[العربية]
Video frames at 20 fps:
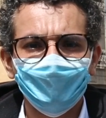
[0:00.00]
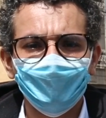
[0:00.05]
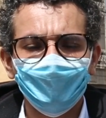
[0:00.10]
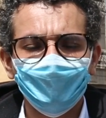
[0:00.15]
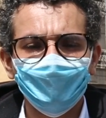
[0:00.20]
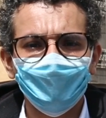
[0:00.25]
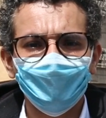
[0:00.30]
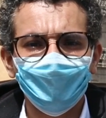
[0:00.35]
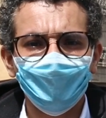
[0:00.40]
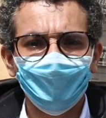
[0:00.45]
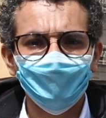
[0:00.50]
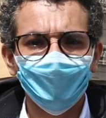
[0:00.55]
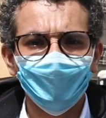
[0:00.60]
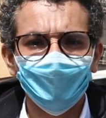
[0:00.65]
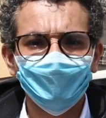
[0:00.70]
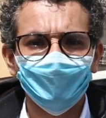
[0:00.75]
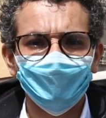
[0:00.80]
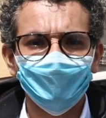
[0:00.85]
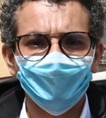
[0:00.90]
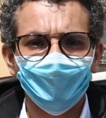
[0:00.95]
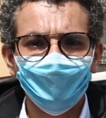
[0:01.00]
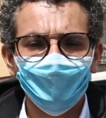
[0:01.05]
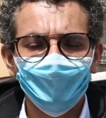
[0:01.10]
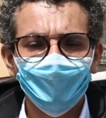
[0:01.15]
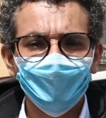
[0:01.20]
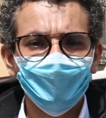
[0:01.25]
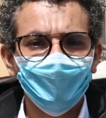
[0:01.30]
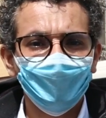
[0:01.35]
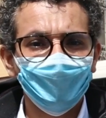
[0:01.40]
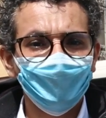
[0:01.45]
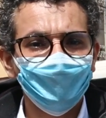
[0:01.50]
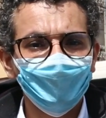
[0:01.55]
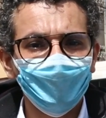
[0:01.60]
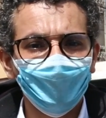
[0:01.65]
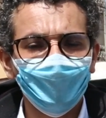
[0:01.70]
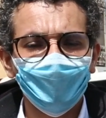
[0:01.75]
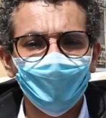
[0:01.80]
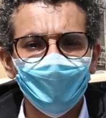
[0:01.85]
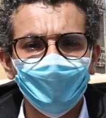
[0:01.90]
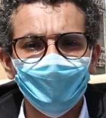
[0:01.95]
هذه المؤسسه
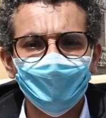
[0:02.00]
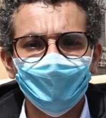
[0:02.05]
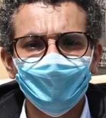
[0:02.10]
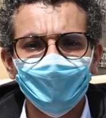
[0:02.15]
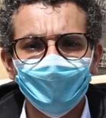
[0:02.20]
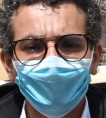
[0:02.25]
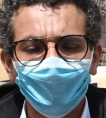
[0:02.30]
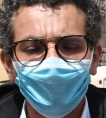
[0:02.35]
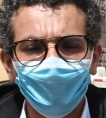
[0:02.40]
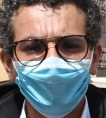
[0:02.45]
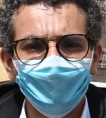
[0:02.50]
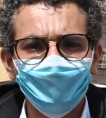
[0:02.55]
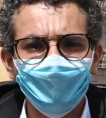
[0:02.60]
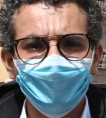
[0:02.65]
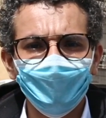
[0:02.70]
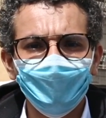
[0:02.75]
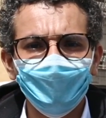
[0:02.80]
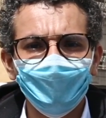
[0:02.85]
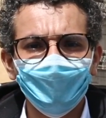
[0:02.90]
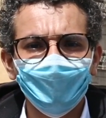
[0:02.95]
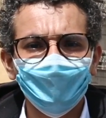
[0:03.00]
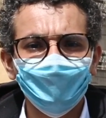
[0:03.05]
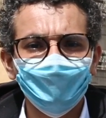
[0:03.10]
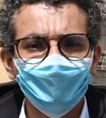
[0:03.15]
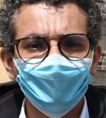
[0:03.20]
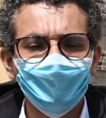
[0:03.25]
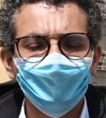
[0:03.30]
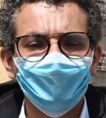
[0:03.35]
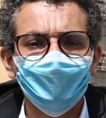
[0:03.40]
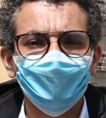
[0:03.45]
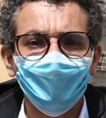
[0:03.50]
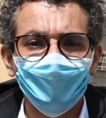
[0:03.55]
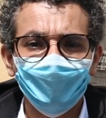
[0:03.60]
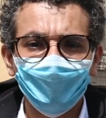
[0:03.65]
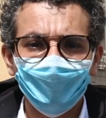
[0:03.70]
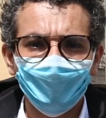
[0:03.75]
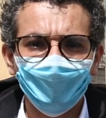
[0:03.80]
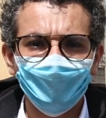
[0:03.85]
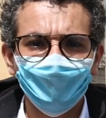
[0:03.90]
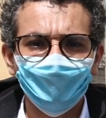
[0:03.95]
بدورنا كاعلاميين نمشيو عند
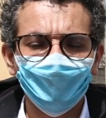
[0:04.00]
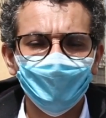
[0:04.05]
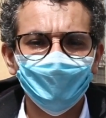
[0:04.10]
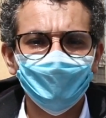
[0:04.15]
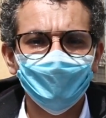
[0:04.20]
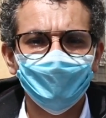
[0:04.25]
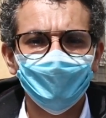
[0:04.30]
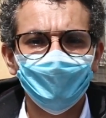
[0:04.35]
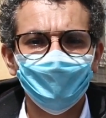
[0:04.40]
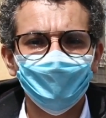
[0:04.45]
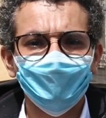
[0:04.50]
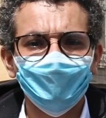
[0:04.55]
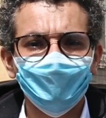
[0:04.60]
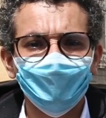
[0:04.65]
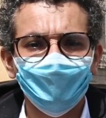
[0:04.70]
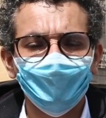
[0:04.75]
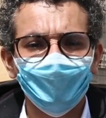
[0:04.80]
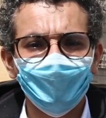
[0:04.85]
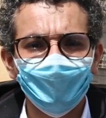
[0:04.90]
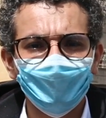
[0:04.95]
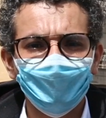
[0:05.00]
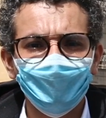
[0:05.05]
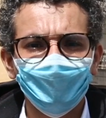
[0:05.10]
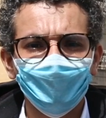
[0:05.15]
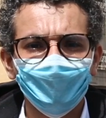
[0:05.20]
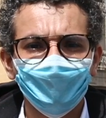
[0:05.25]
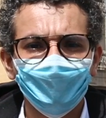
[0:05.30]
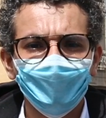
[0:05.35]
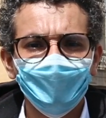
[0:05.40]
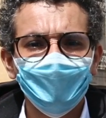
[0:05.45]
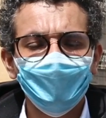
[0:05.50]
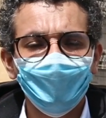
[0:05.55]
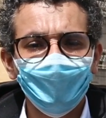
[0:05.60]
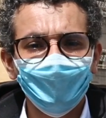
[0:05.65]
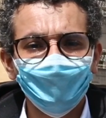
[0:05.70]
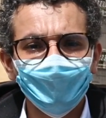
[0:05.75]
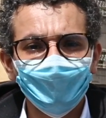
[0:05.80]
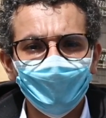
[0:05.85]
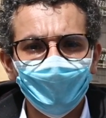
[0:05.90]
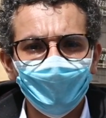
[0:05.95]
المؤسسه باش نشوفوا الرد ديالهم على
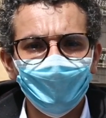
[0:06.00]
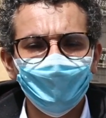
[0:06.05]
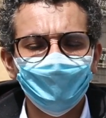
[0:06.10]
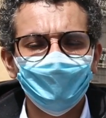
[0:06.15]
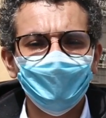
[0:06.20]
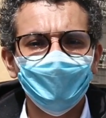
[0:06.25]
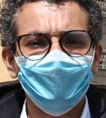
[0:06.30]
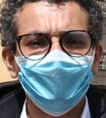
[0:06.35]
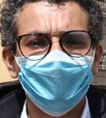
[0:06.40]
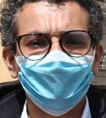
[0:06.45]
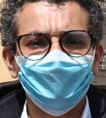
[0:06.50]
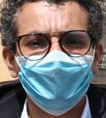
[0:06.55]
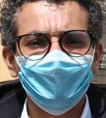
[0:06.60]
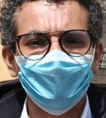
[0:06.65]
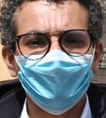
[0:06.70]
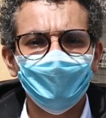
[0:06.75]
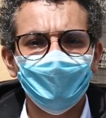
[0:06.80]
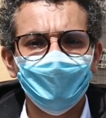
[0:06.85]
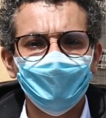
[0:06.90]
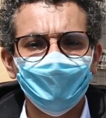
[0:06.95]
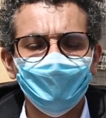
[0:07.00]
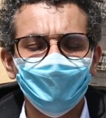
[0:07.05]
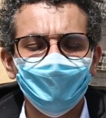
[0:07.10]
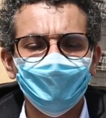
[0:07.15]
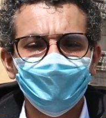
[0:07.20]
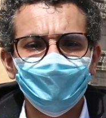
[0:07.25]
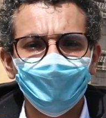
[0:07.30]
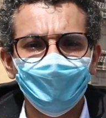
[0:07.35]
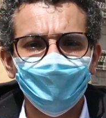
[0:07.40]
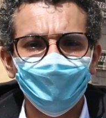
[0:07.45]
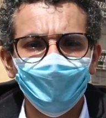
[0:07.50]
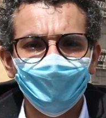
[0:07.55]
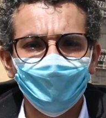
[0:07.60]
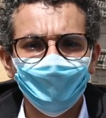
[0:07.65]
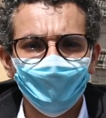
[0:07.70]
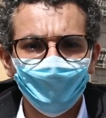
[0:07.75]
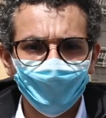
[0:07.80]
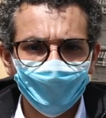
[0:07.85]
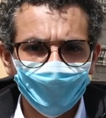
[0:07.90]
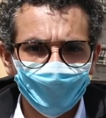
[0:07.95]
المطالب ديال اباء هاد التلاميذ
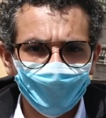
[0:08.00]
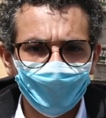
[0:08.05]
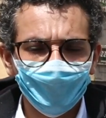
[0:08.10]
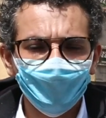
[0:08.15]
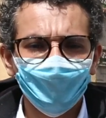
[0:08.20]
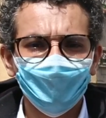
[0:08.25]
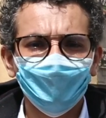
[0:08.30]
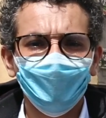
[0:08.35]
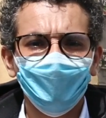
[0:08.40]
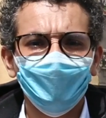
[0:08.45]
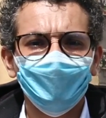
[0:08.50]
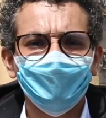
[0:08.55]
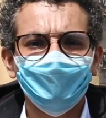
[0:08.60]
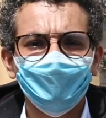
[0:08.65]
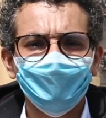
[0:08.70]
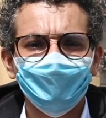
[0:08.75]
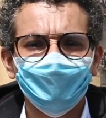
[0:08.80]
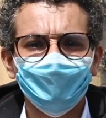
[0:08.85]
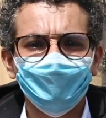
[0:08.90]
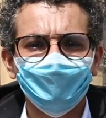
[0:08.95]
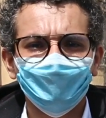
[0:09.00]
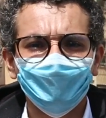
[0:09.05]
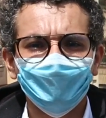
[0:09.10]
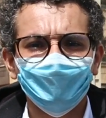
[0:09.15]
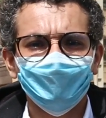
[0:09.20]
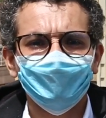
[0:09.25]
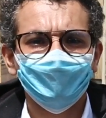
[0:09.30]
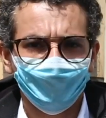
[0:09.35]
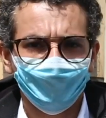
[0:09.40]
خليكم مع هاد الصور